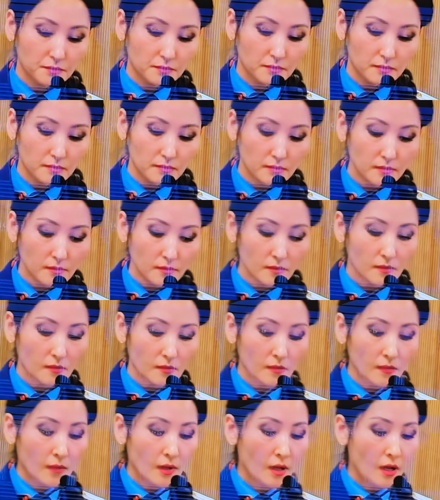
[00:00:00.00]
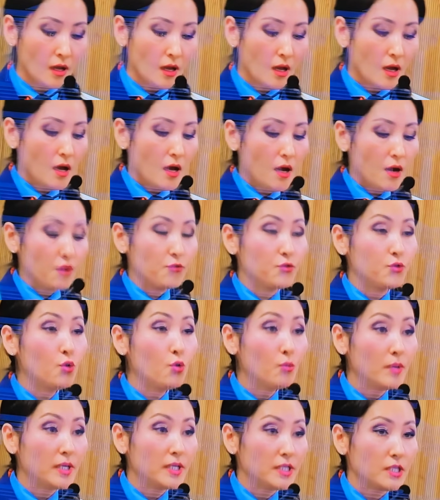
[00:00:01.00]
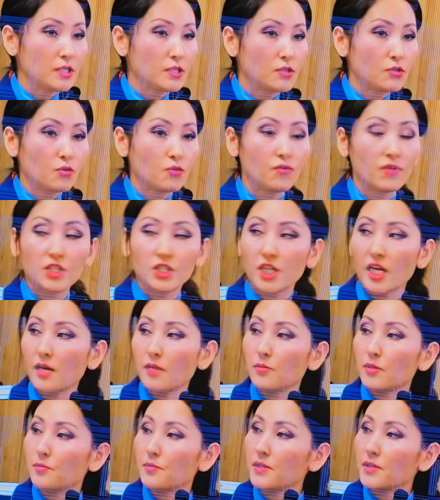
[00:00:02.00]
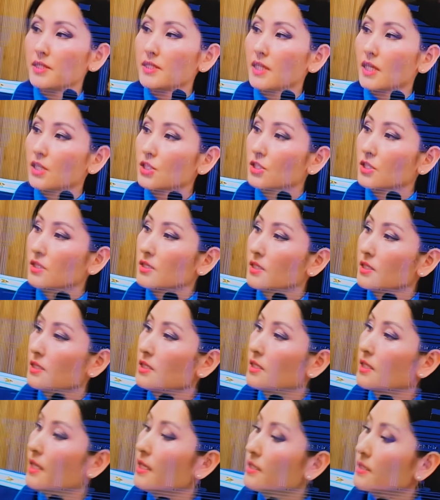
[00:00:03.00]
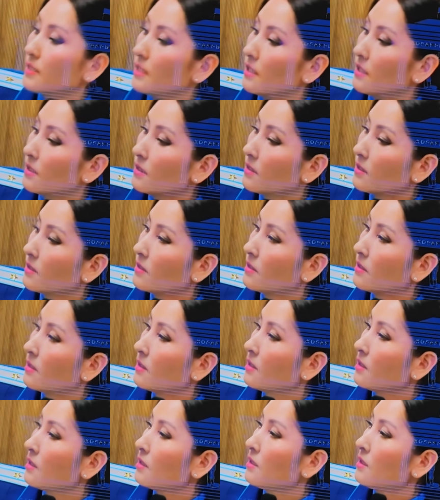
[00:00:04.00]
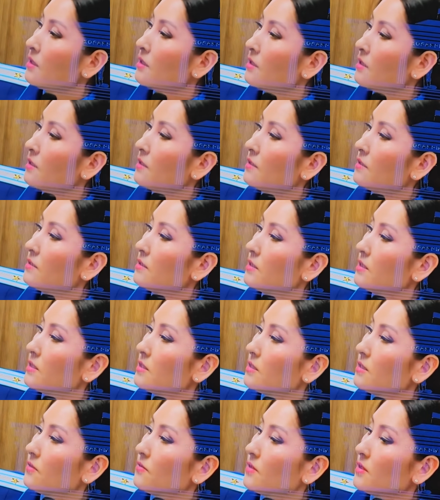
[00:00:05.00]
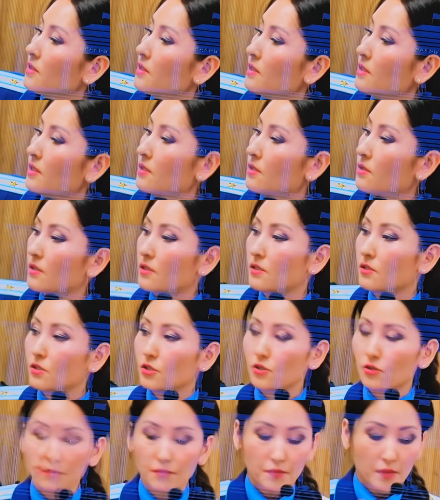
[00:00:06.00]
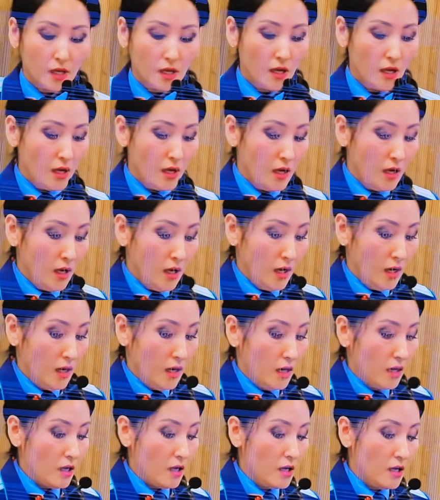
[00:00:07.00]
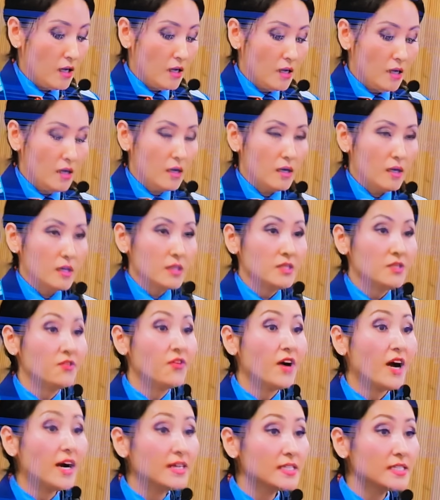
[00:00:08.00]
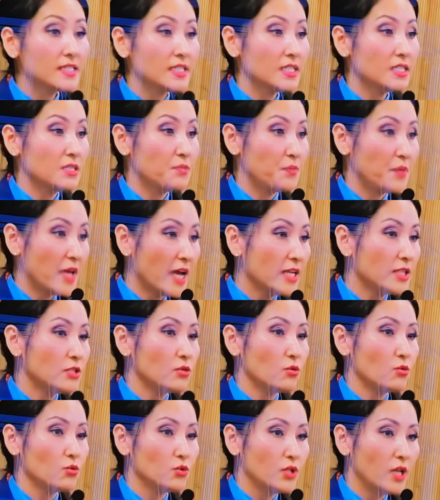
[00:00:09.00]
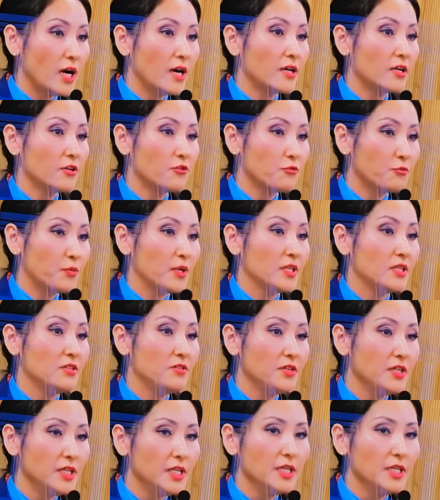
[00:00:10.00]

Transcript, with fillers: Друзья мои, я сижу, сейчас смотрю, вот этот суд над Бишембаевым, сейчас прение сторон, выступает прокурор. И я, знаете, что подумала? Сейчас я звук уберу.